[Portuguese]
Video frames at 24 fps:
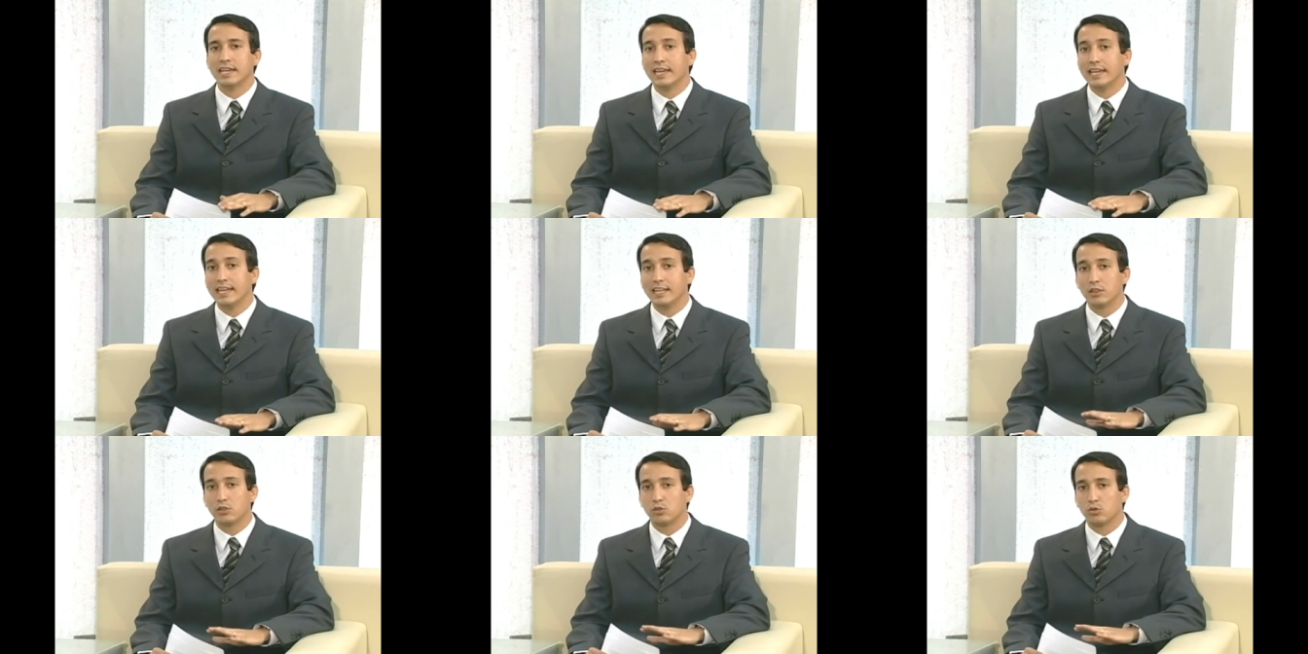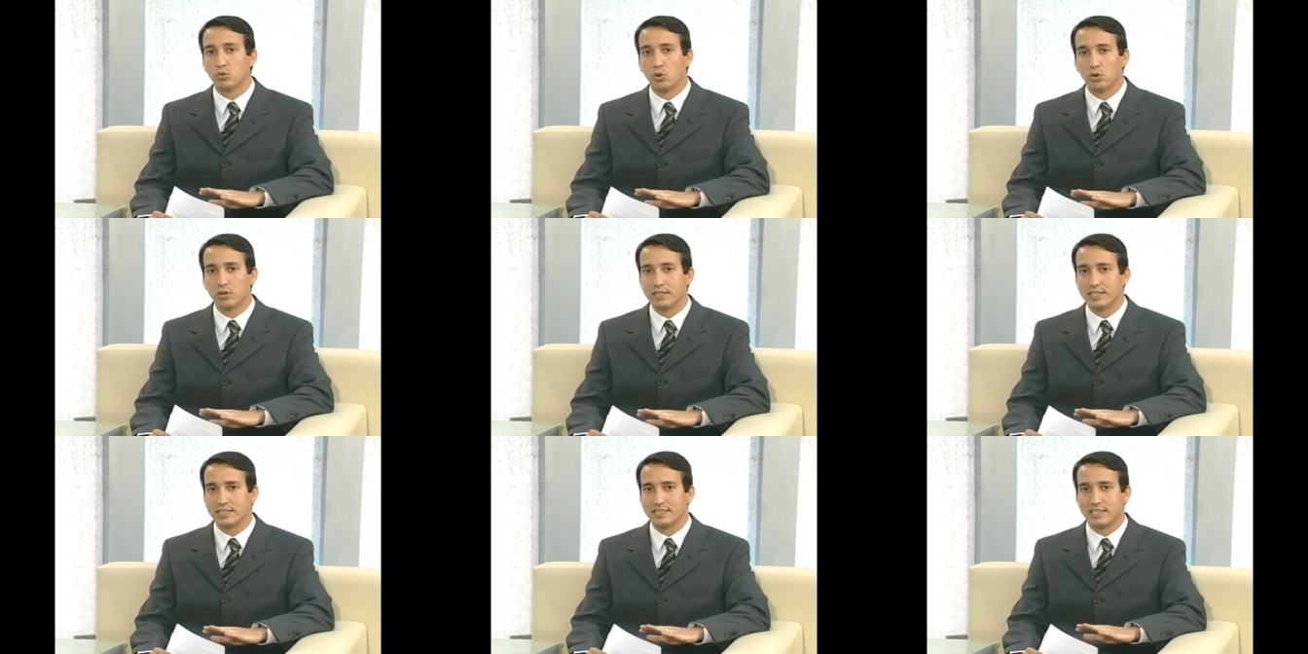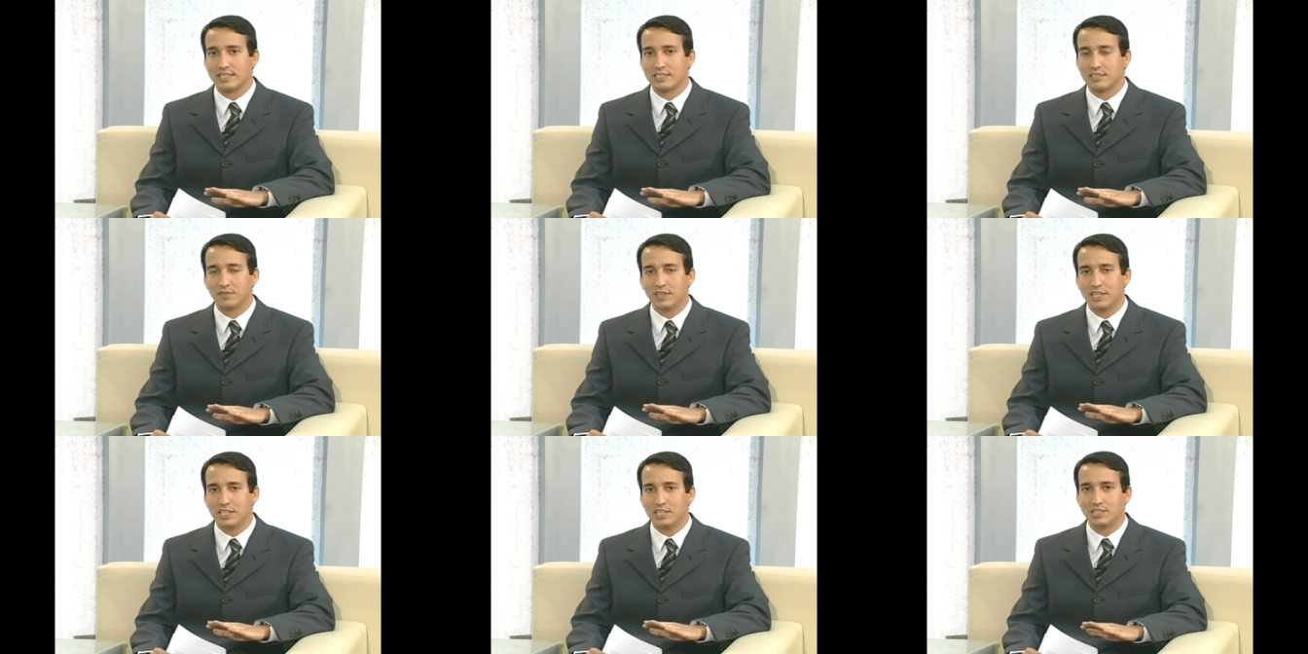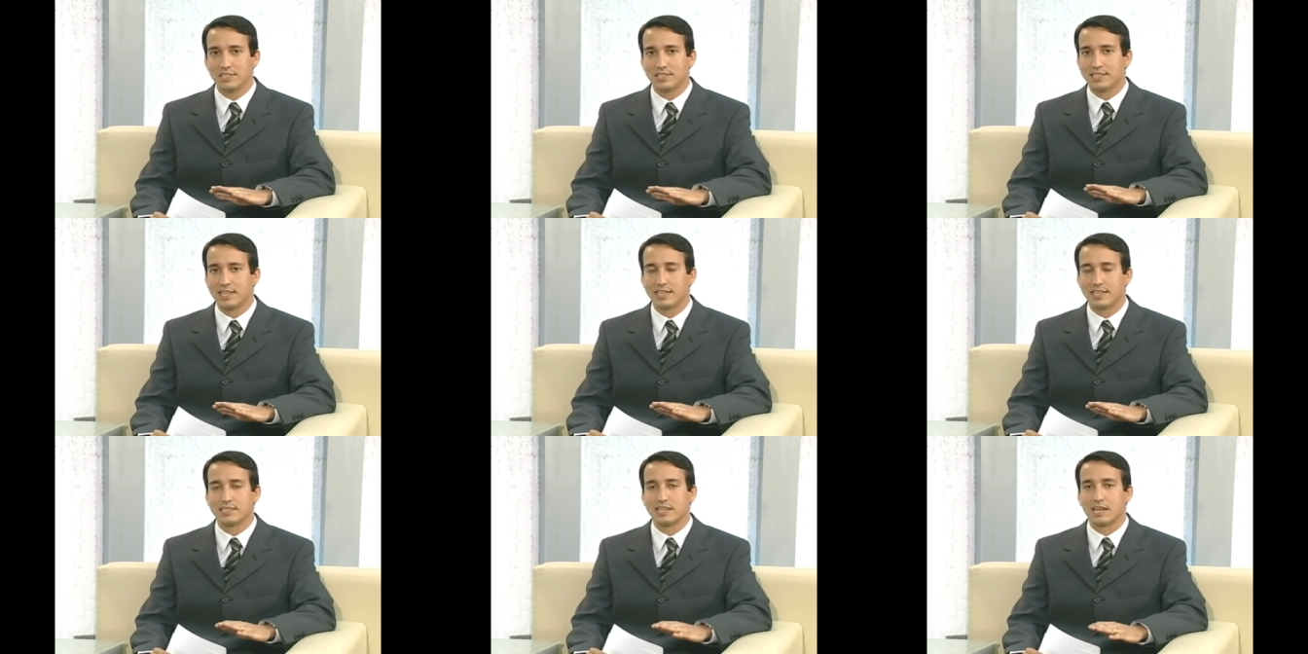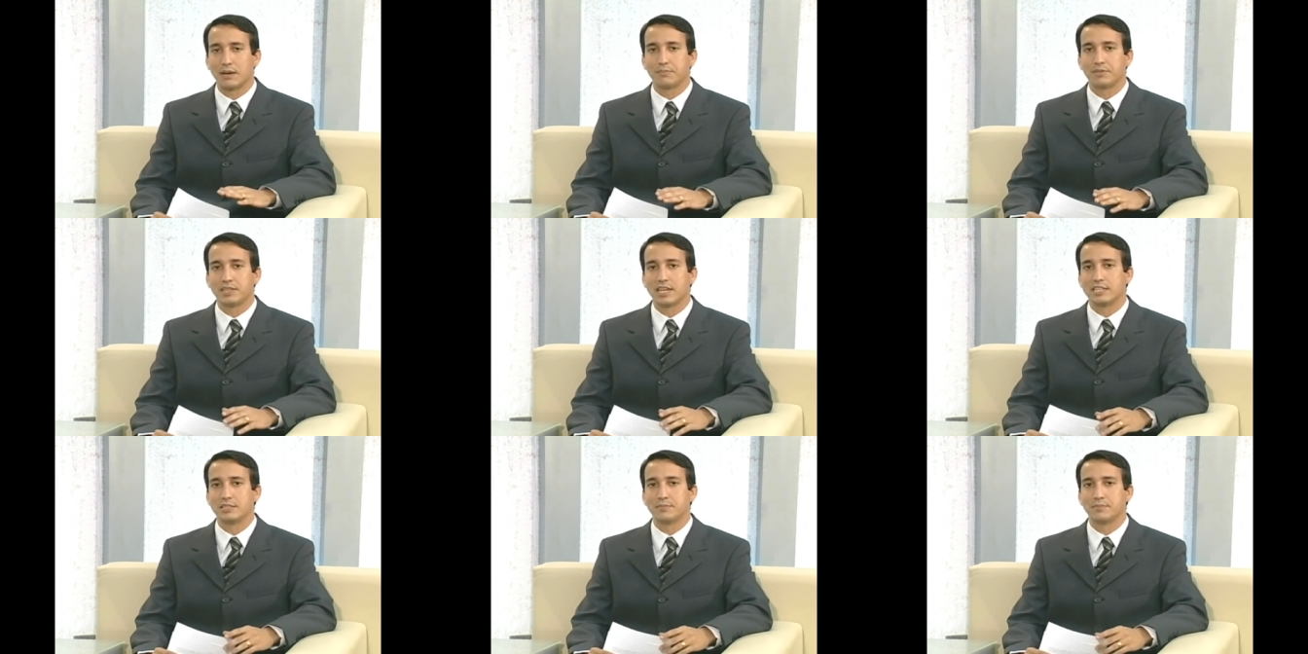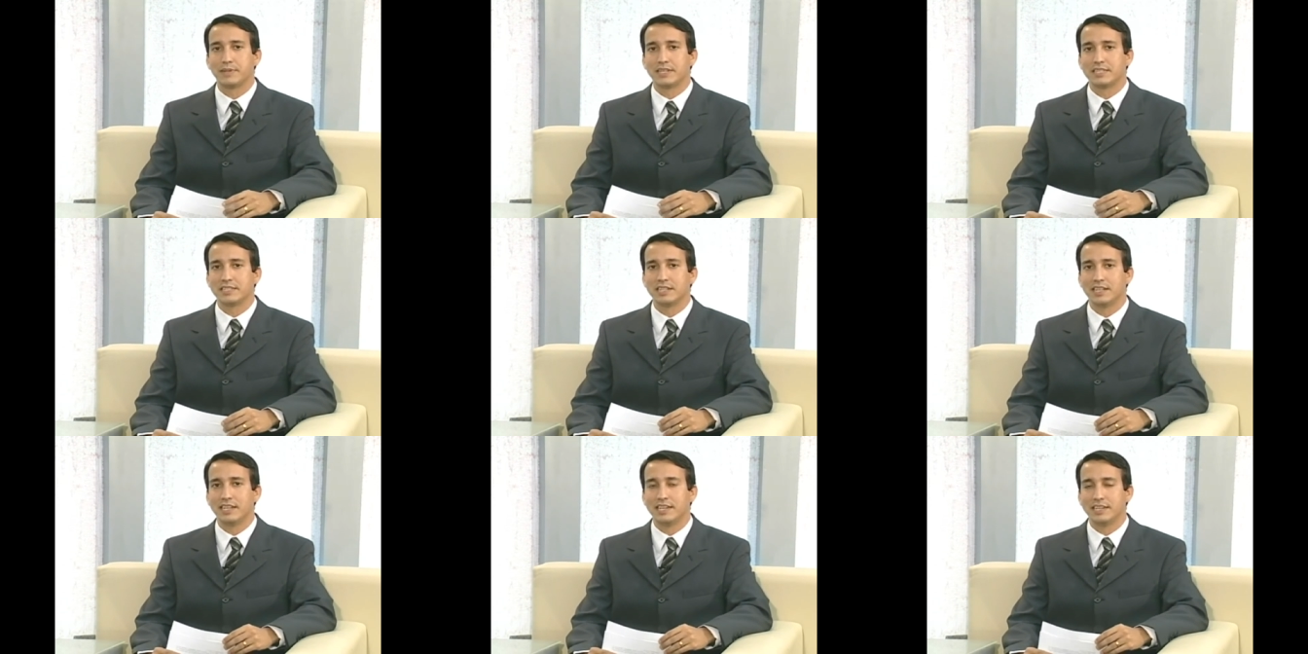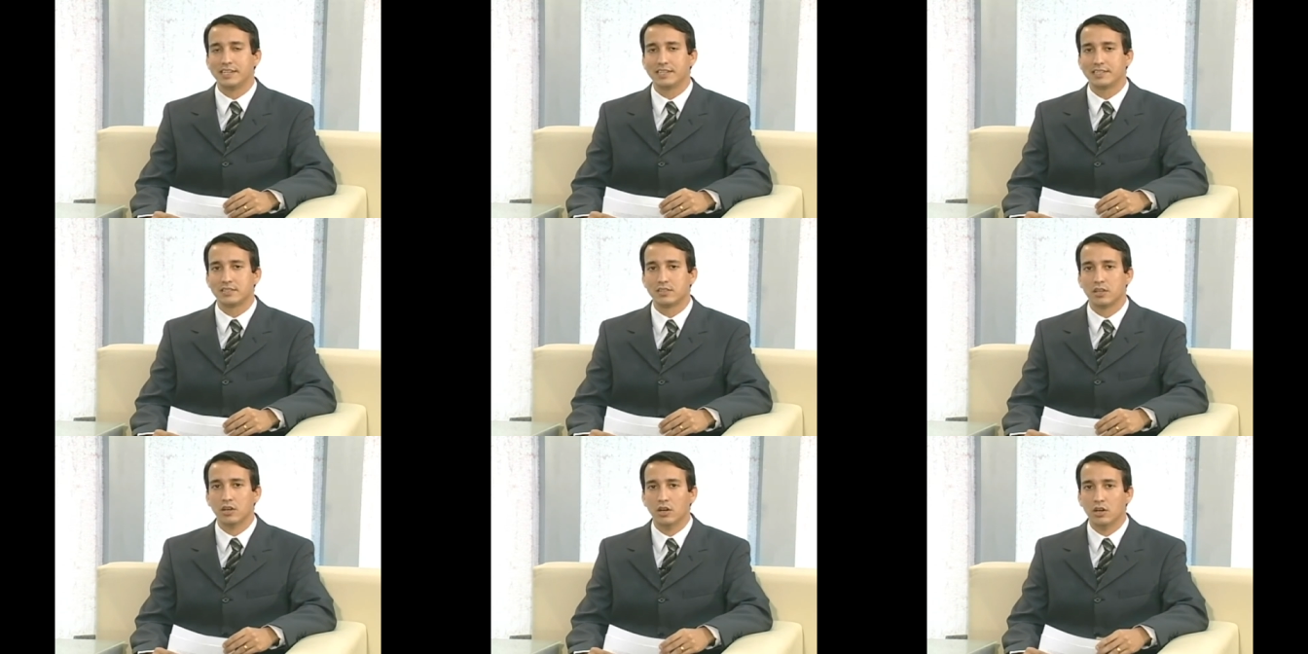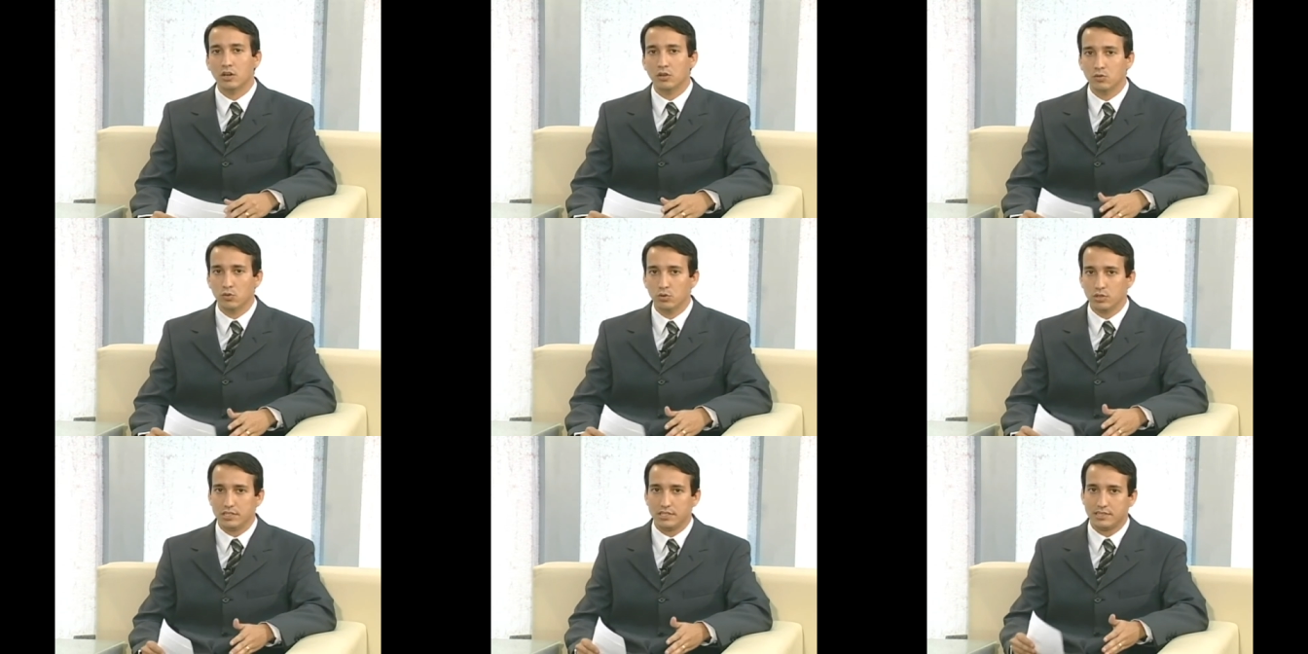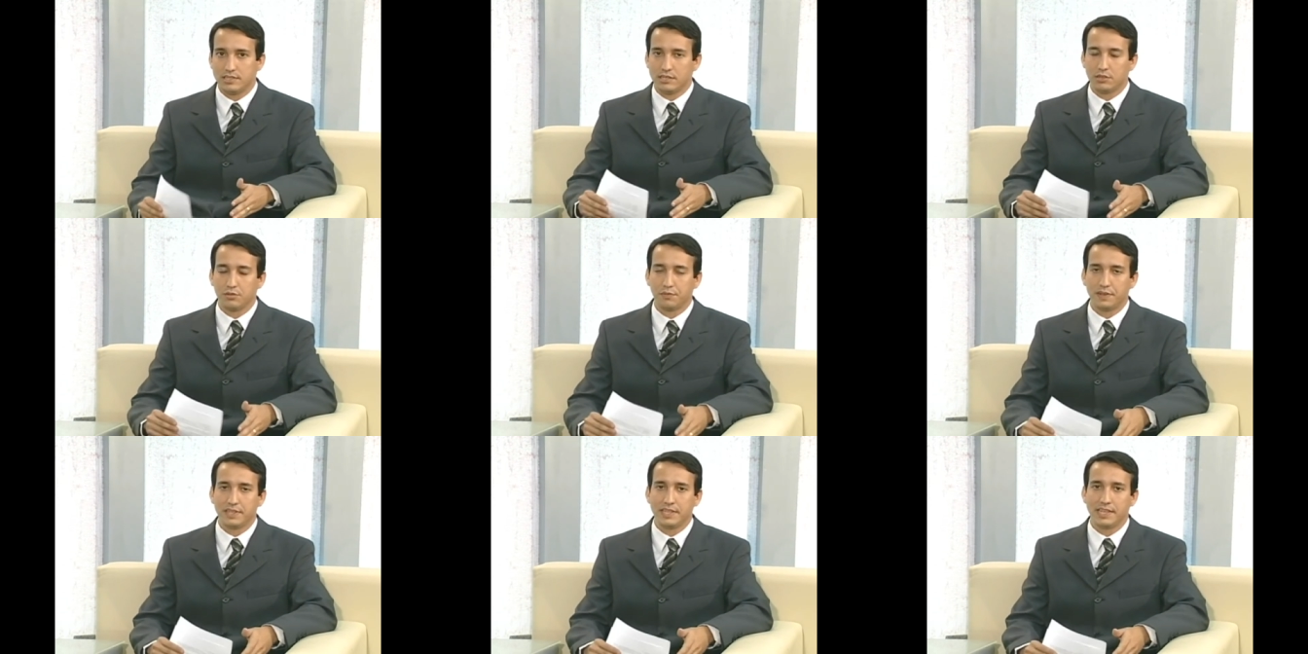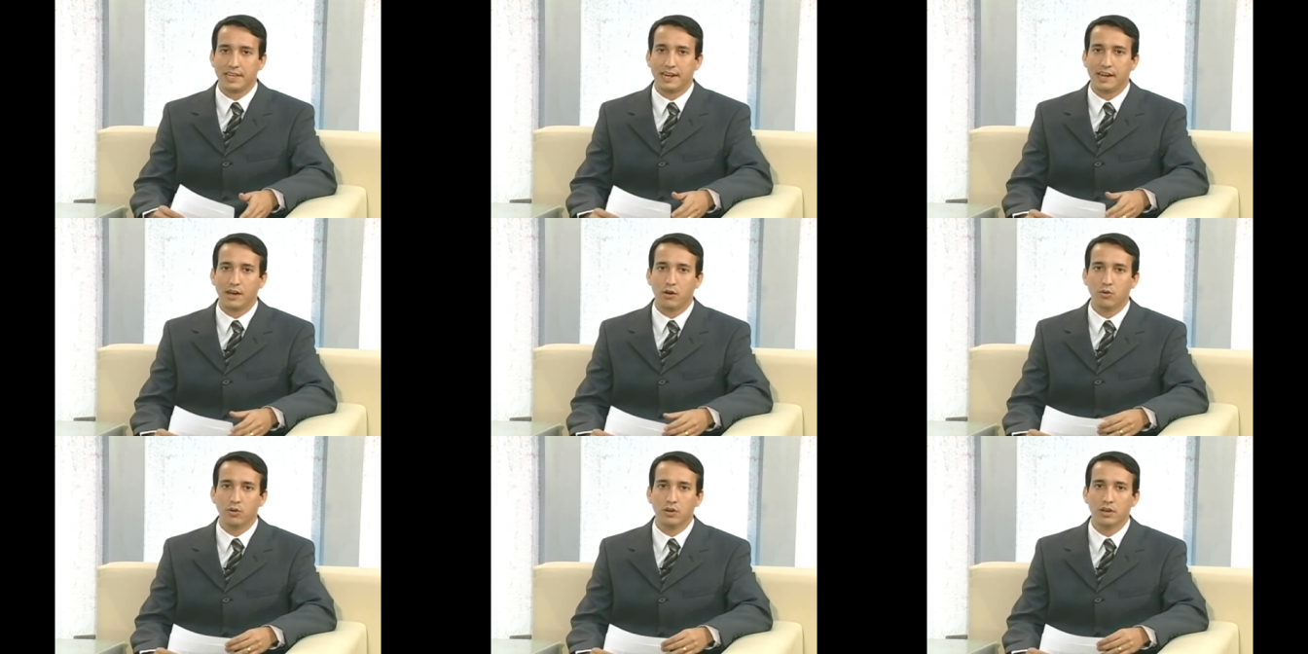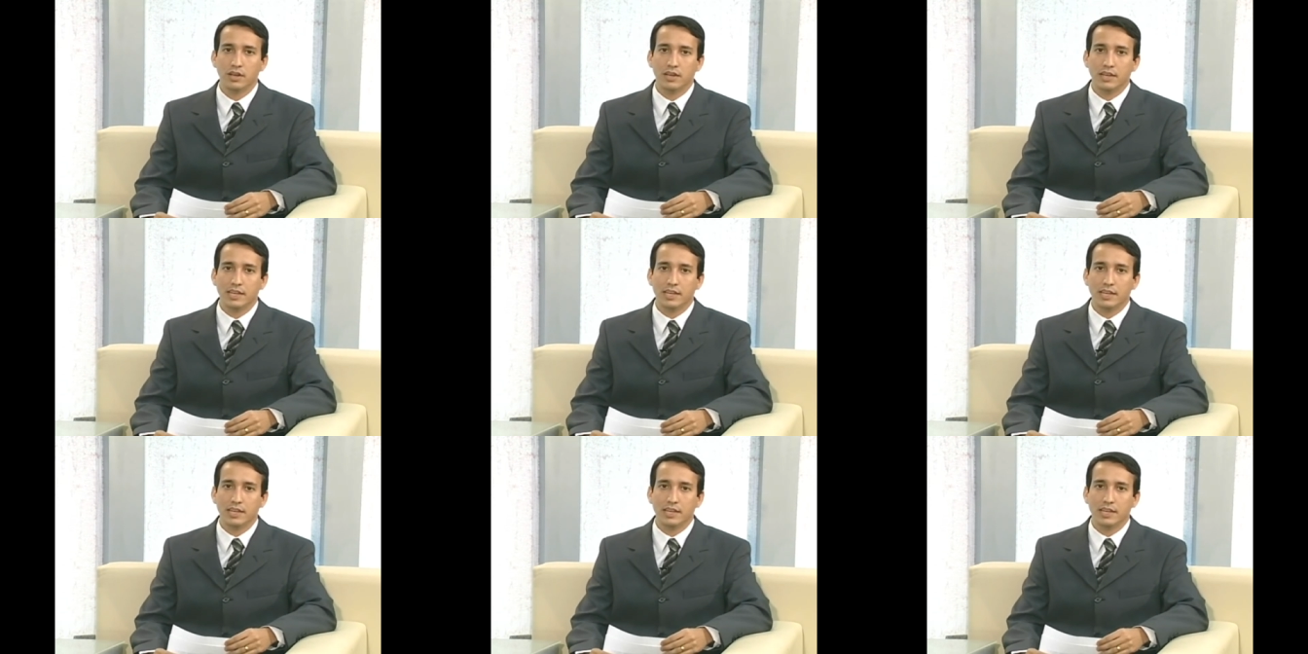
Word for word: em todas as 26 capitais brasileiras, no Distrito Federal